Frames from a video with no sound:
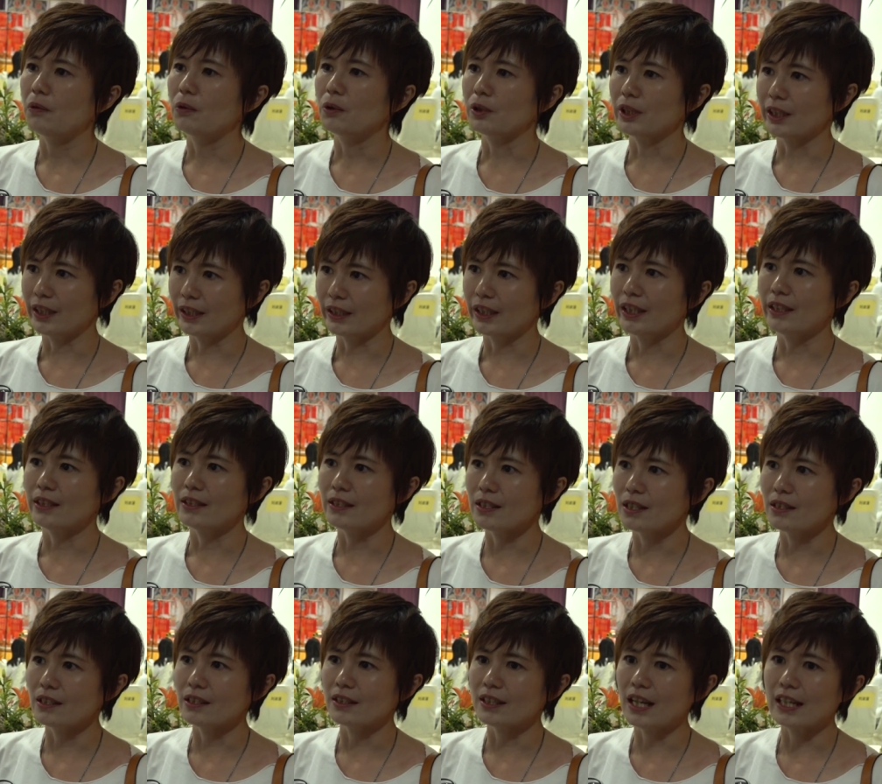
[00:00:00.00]
我也可以
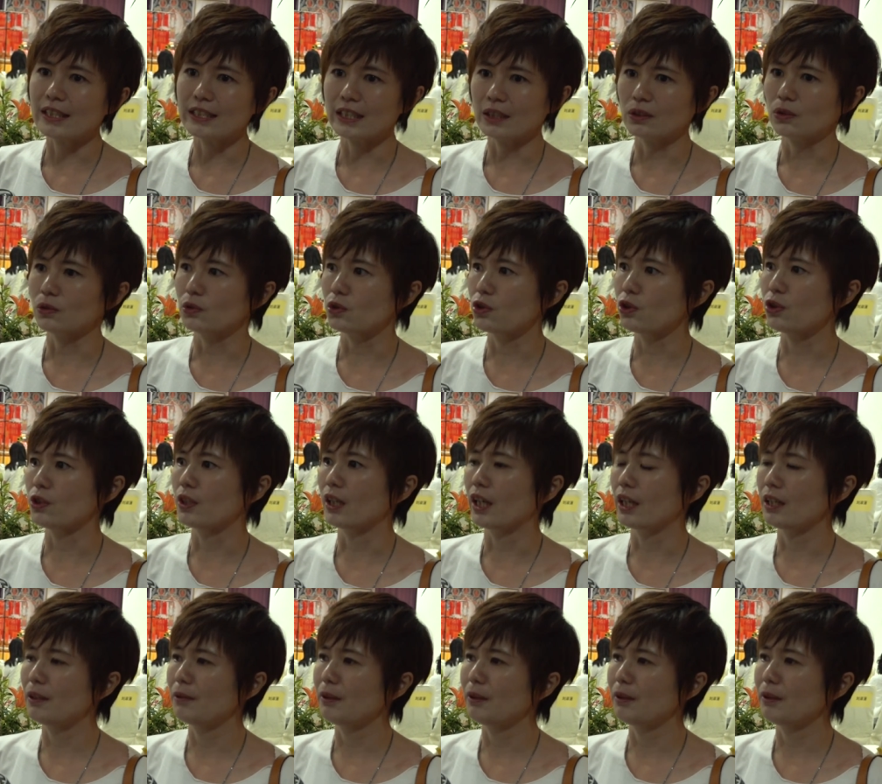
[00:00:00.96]
建议大家都去了，